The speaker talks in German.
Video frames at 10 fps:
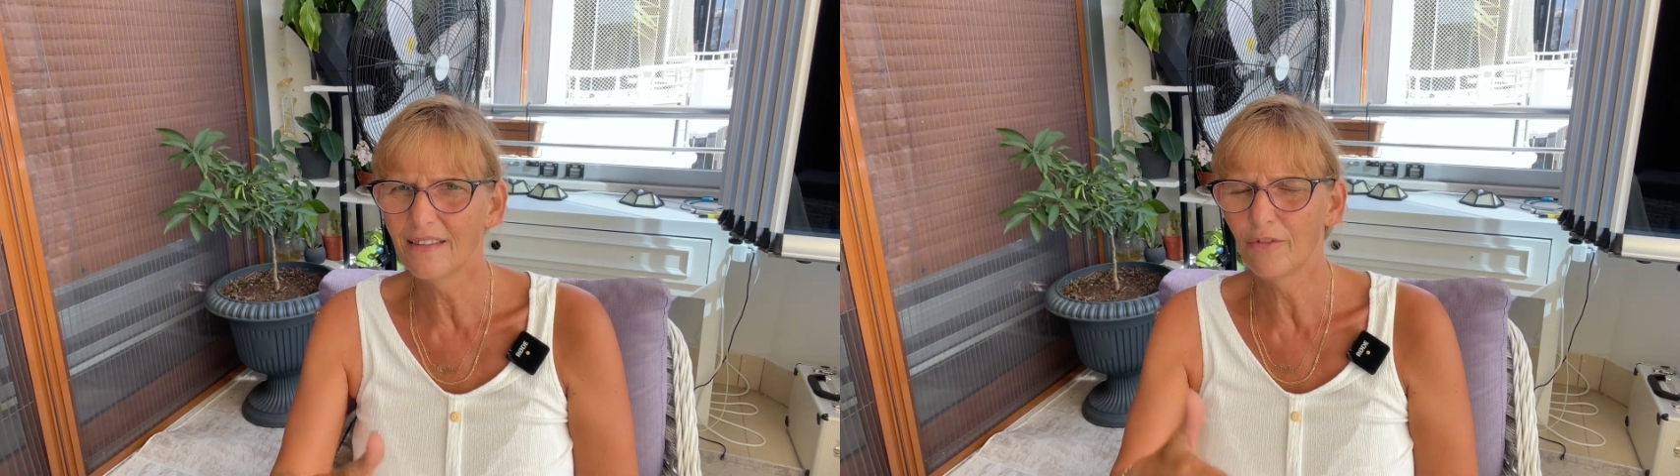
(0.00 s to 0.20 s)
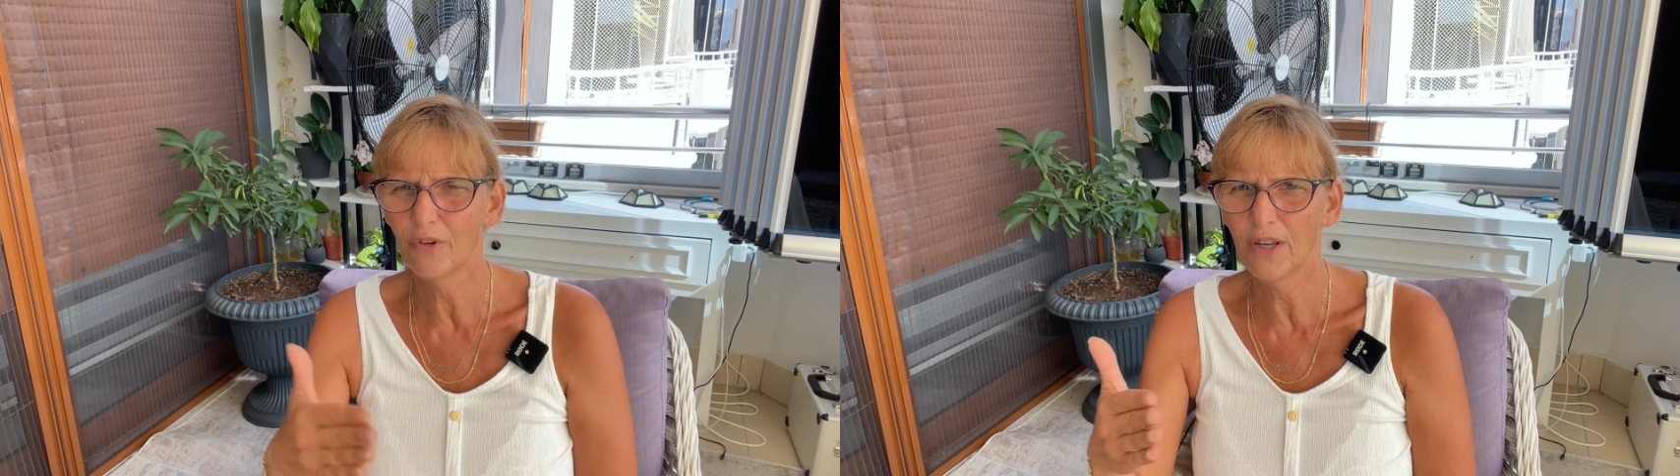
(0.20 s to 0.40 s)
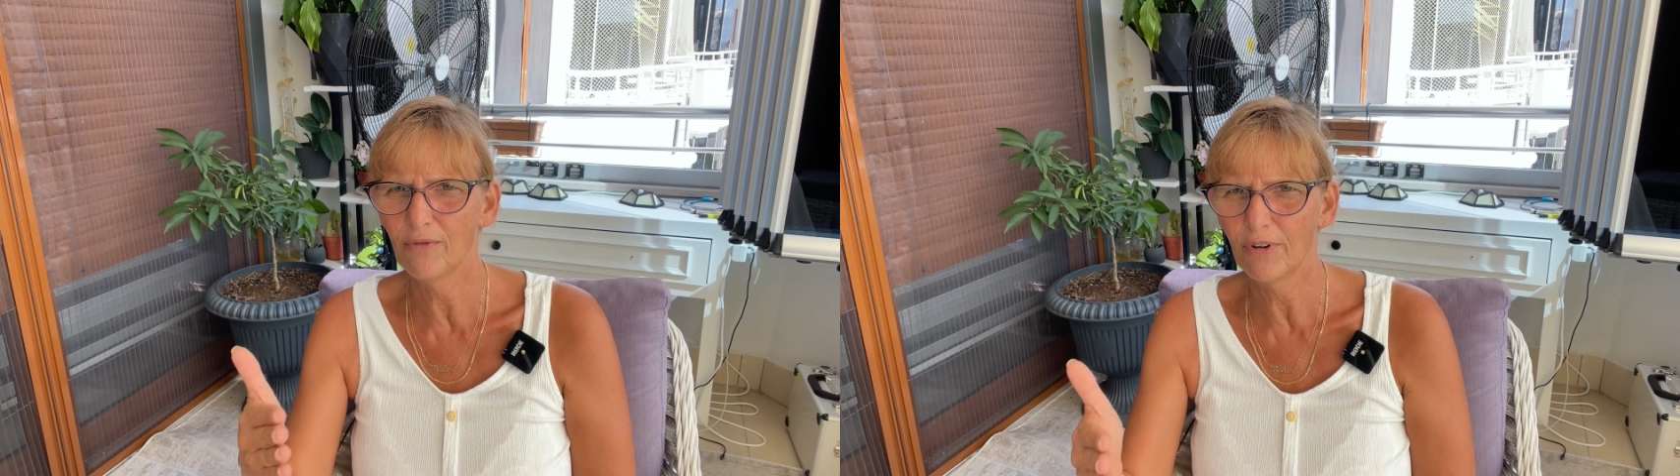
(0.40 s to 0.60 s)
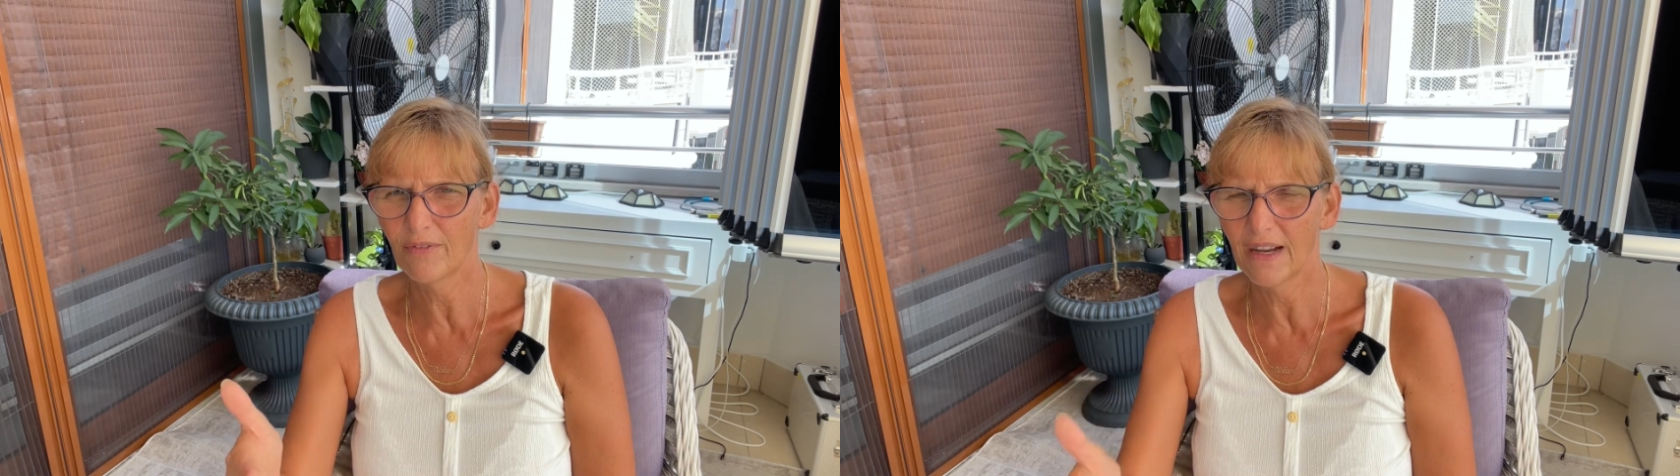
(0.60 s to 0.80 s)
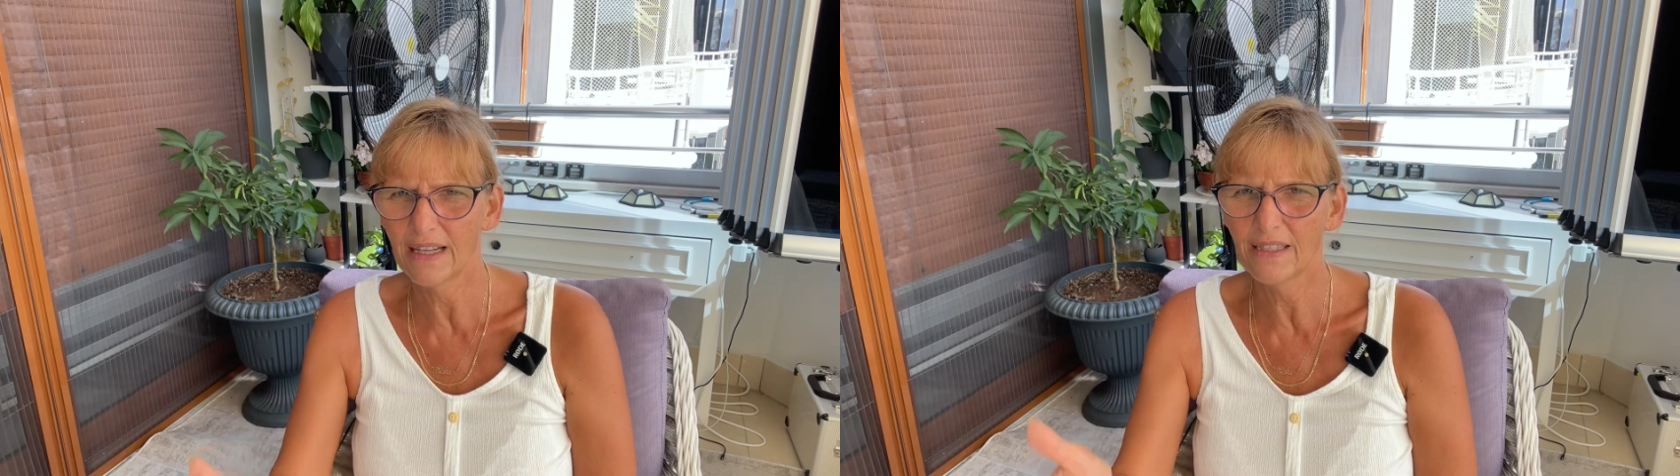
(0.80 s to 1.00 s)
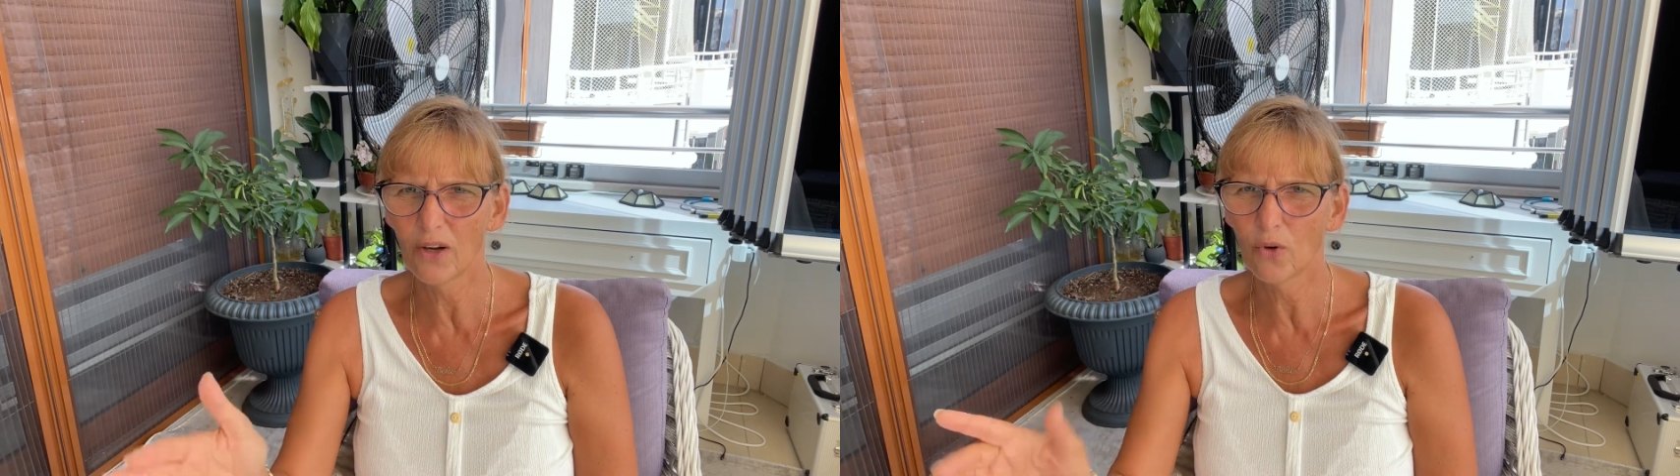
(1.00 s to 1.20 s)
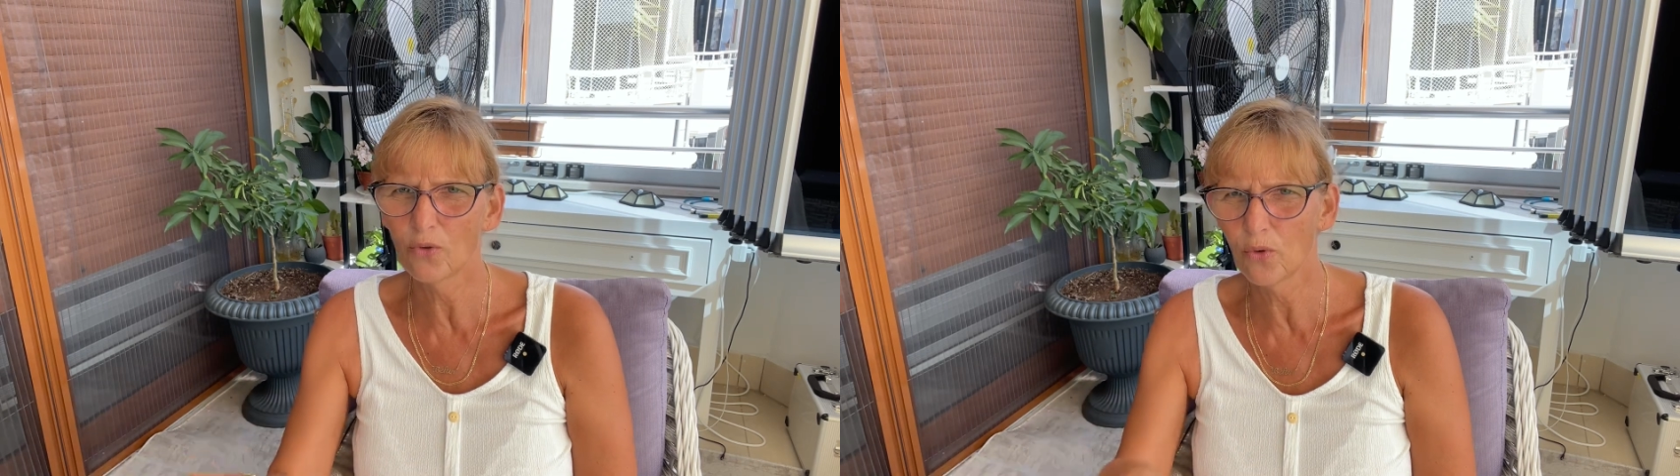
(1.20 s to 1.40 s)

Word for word: ja für den Verwalter und,